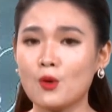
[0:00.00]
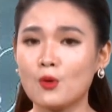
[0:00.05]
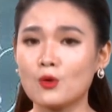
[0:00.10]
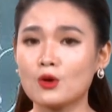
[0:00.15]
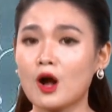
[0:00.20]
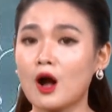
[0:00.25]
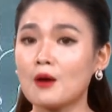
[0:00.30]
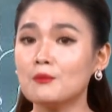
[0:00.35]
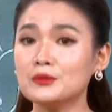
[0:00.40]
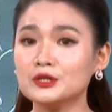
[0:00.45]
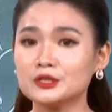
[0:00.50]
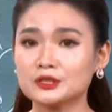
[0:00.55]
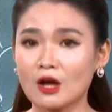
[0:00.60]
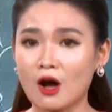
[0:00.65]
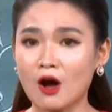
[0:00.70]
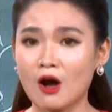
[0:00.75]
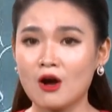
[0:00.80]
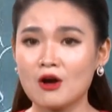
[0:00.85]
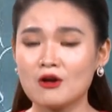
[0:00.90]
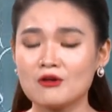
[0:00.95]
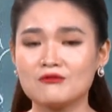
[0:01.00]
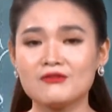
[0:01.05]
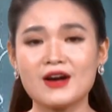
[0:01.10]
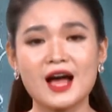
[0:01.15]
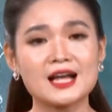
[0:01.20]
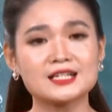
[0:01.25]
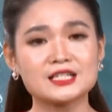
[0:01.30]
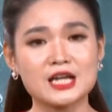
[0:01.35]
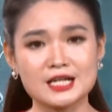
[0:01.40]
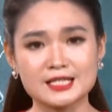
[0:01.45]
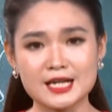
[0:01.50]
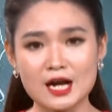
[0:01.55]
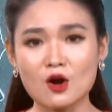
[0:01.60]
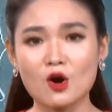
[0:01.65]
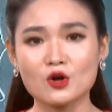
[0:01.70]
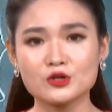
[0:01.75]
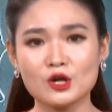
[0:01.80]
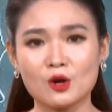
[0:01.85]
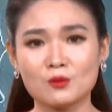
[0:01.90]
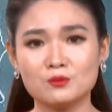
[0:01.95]
bộ có mưa to và rải rác
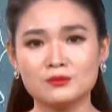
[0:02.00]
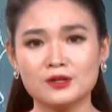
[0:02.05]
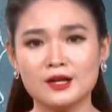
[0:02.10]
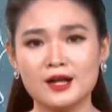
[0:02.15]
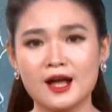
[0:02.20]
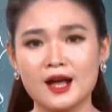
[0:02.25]
có dông.